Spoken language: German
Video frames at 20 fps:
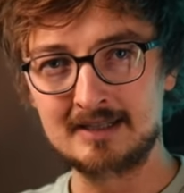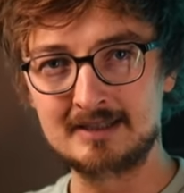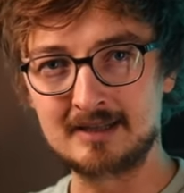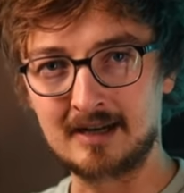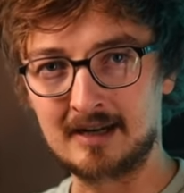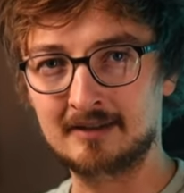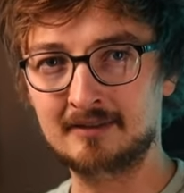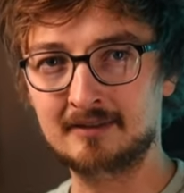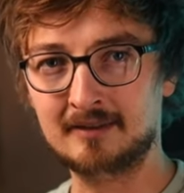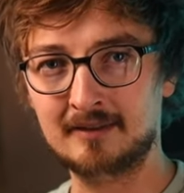Die
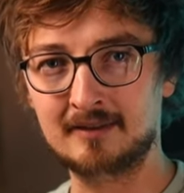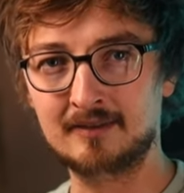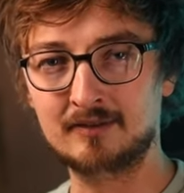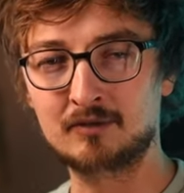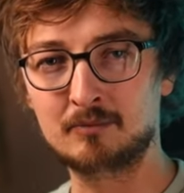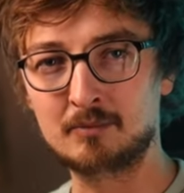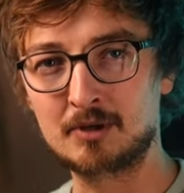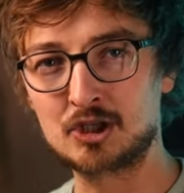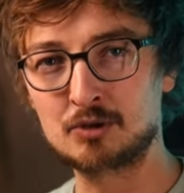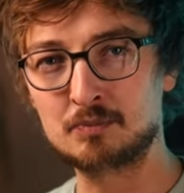andere ist
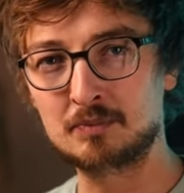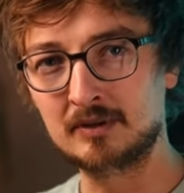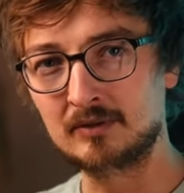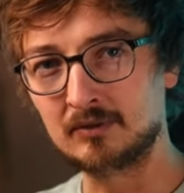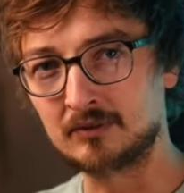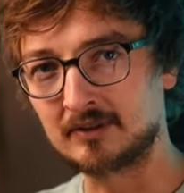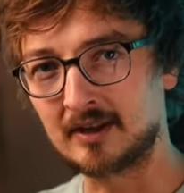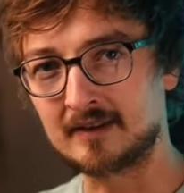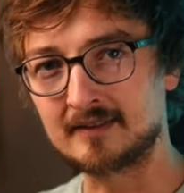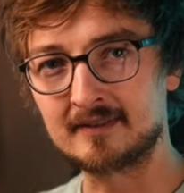zum Beispiel,
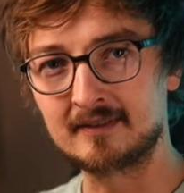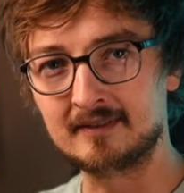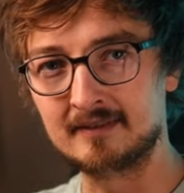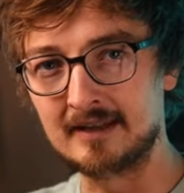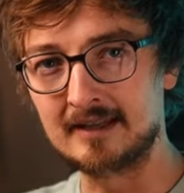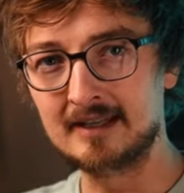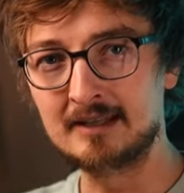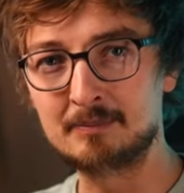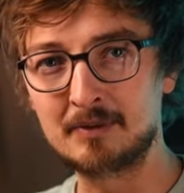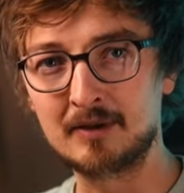und das
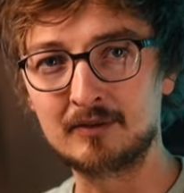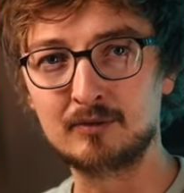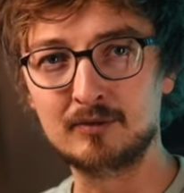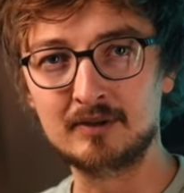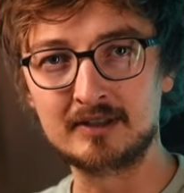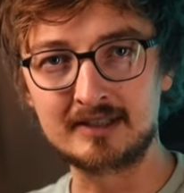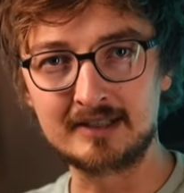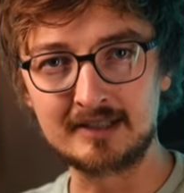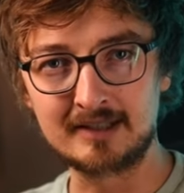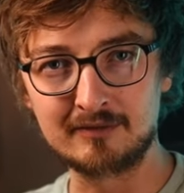nenne ich
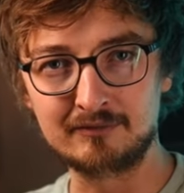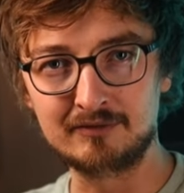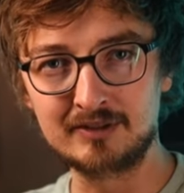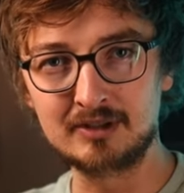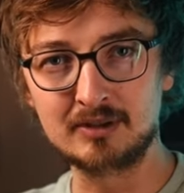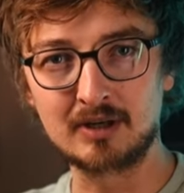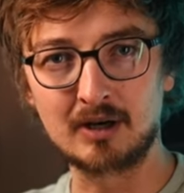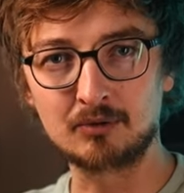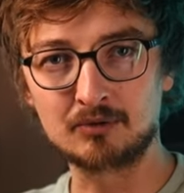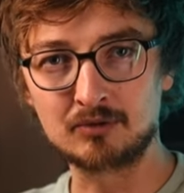persönlich eher
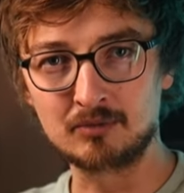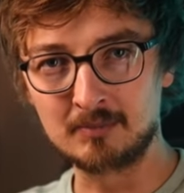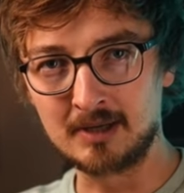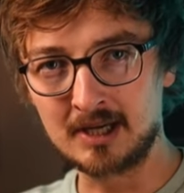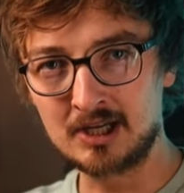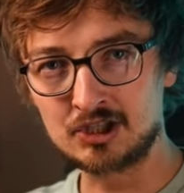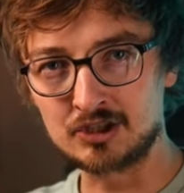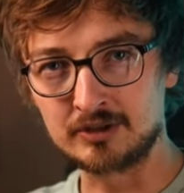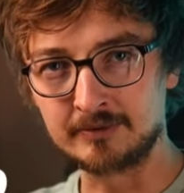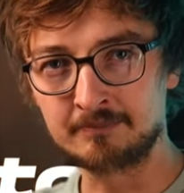Video
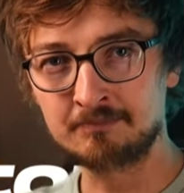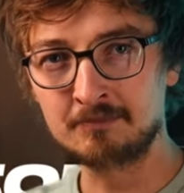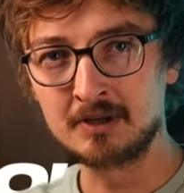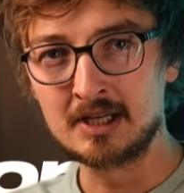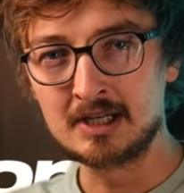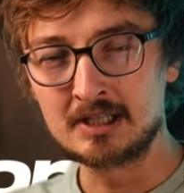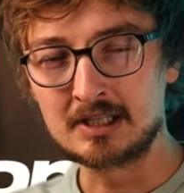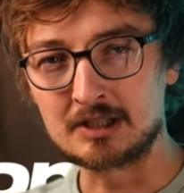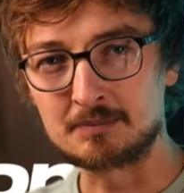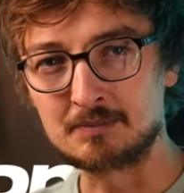Automation,
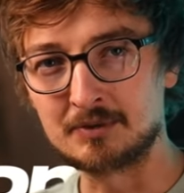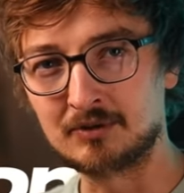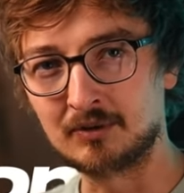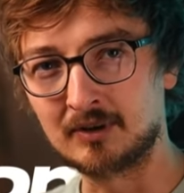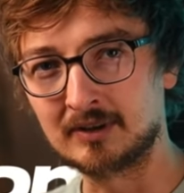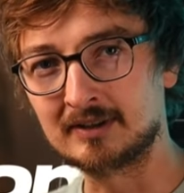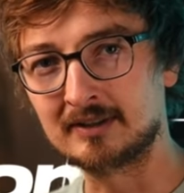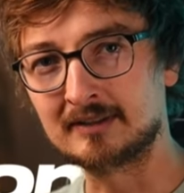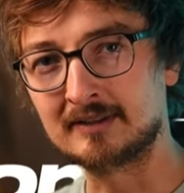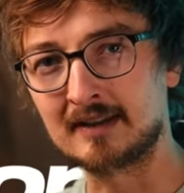das
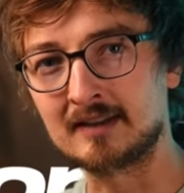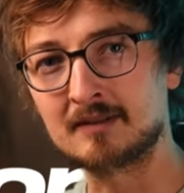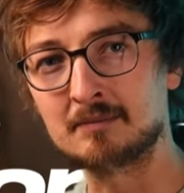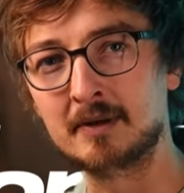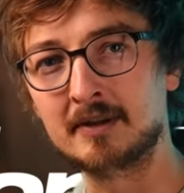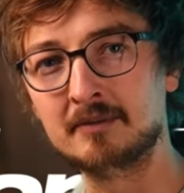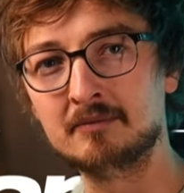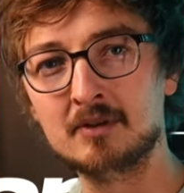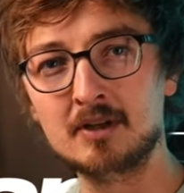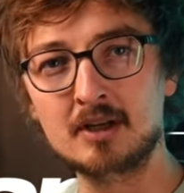bedeutet, dass
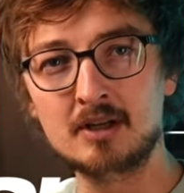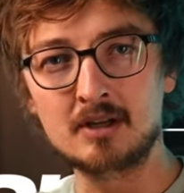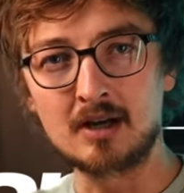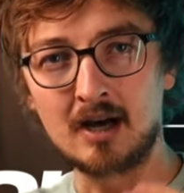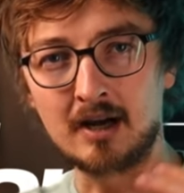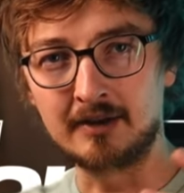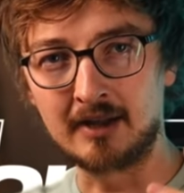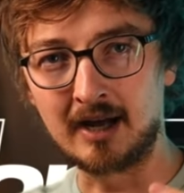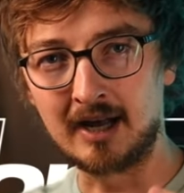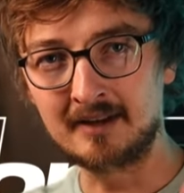man
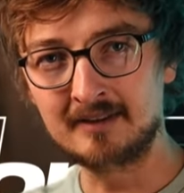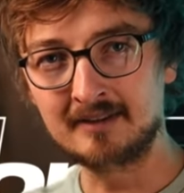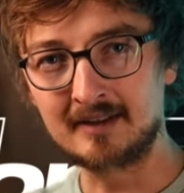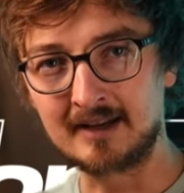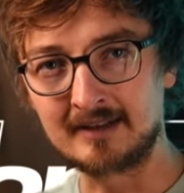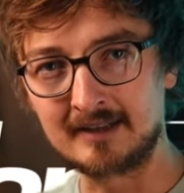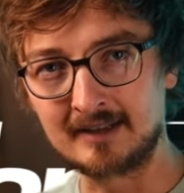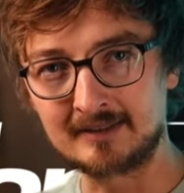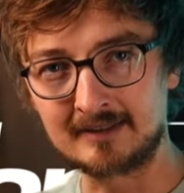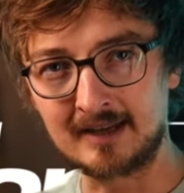anhand
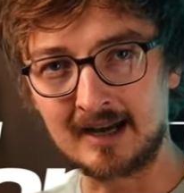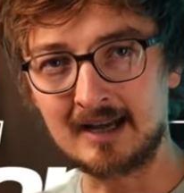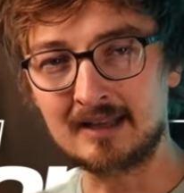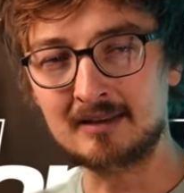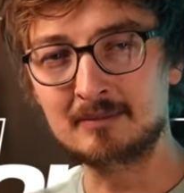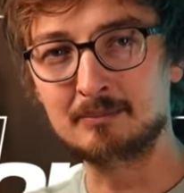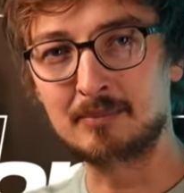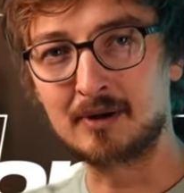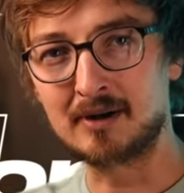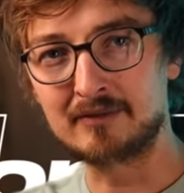einer
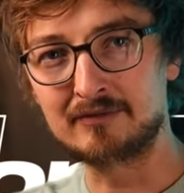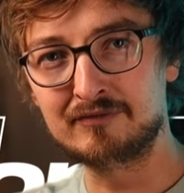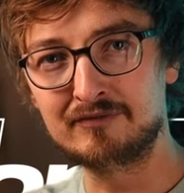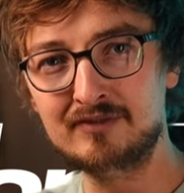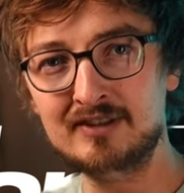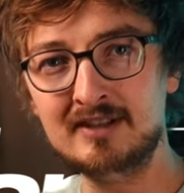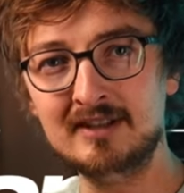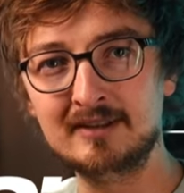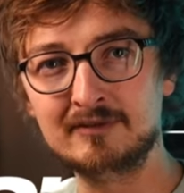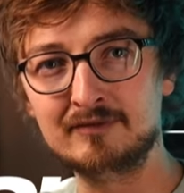Datenbank
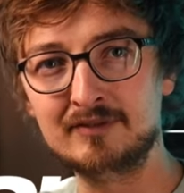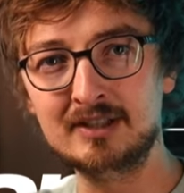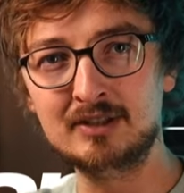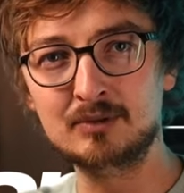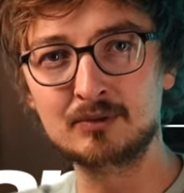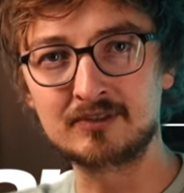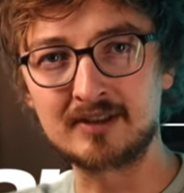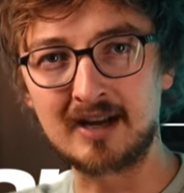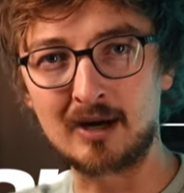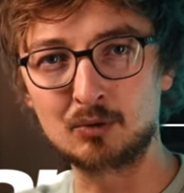viele
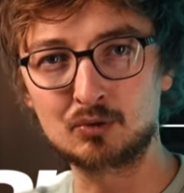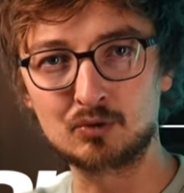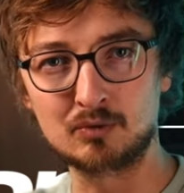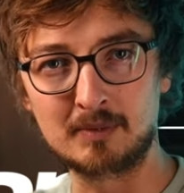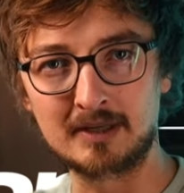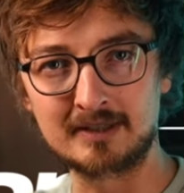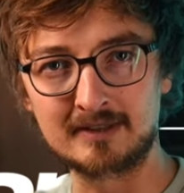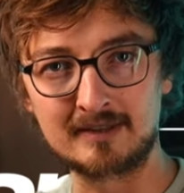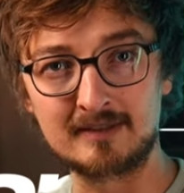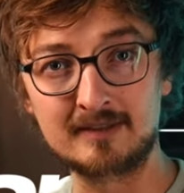Videos
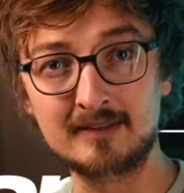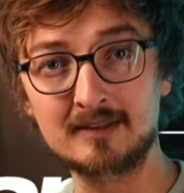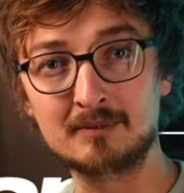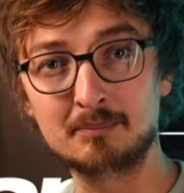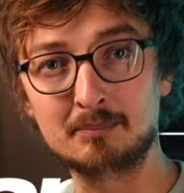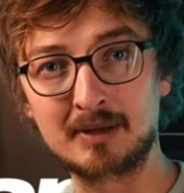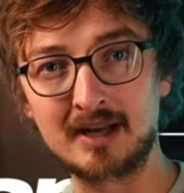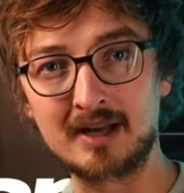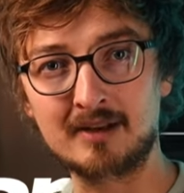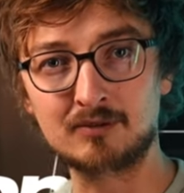
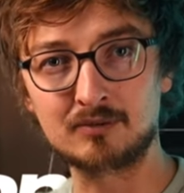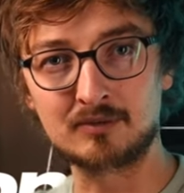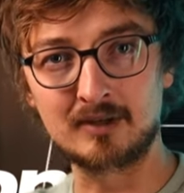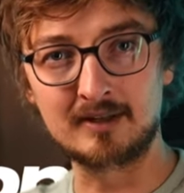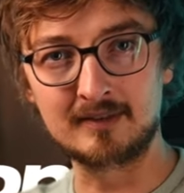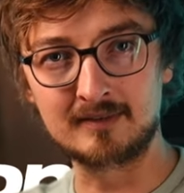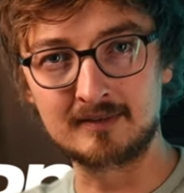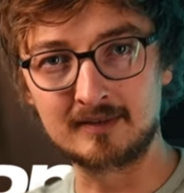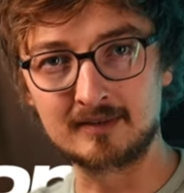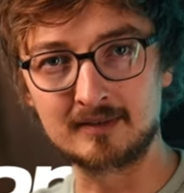automatisiert,
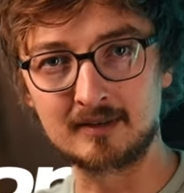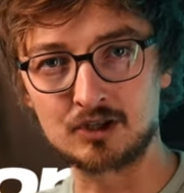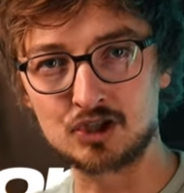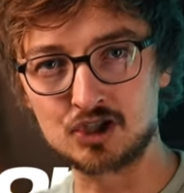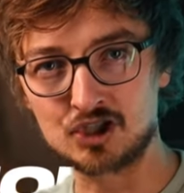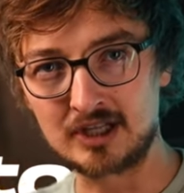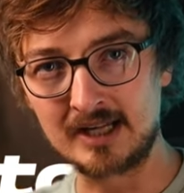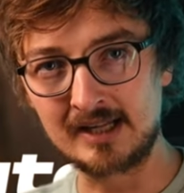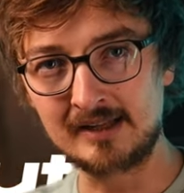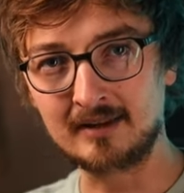personalisiert
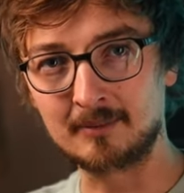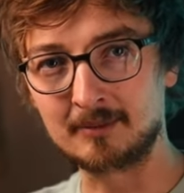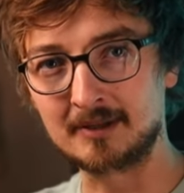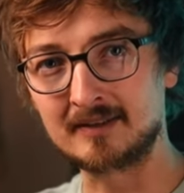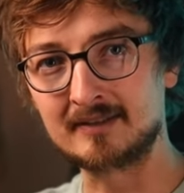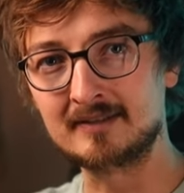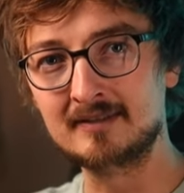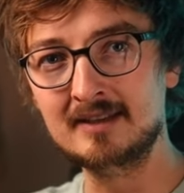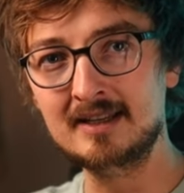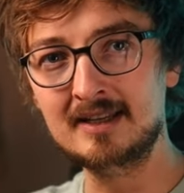erstellt, aber
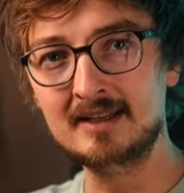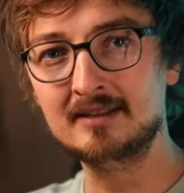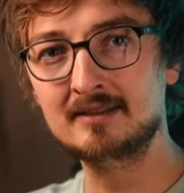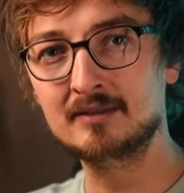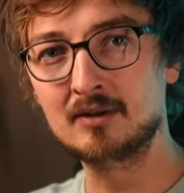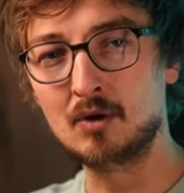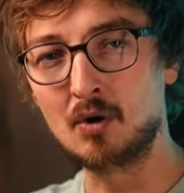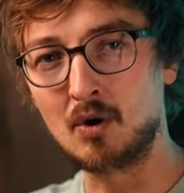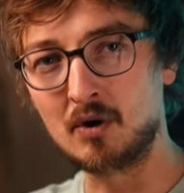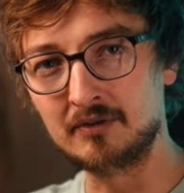das
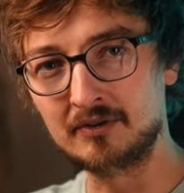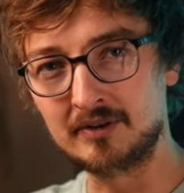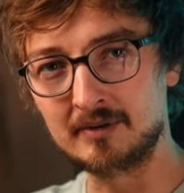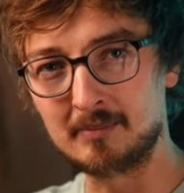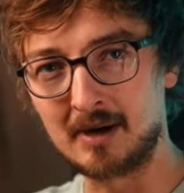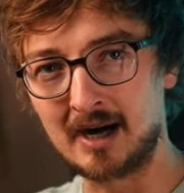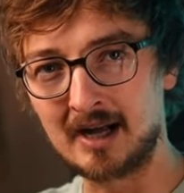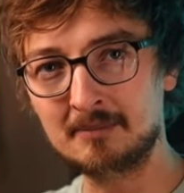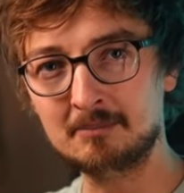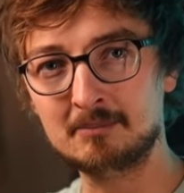nicht on
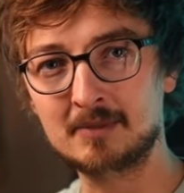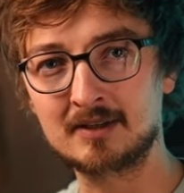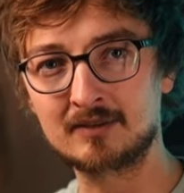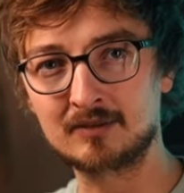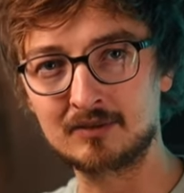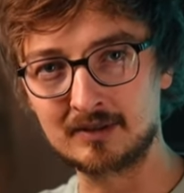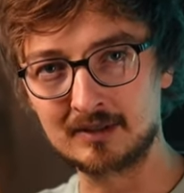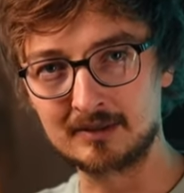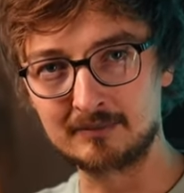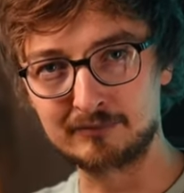demand macht,
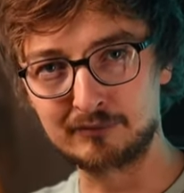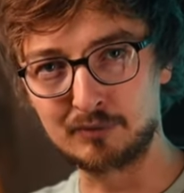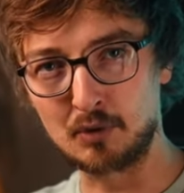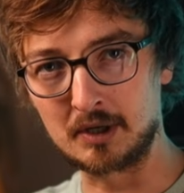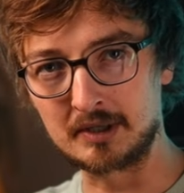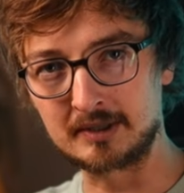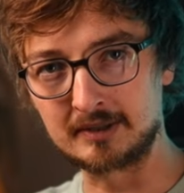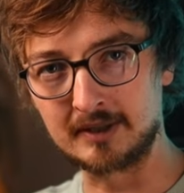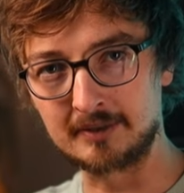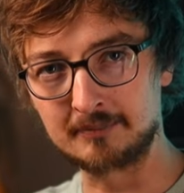sondern im
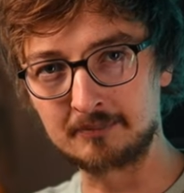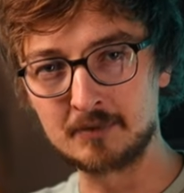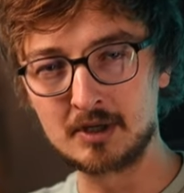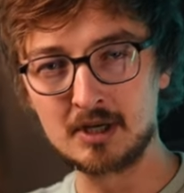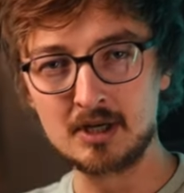Vorhinein.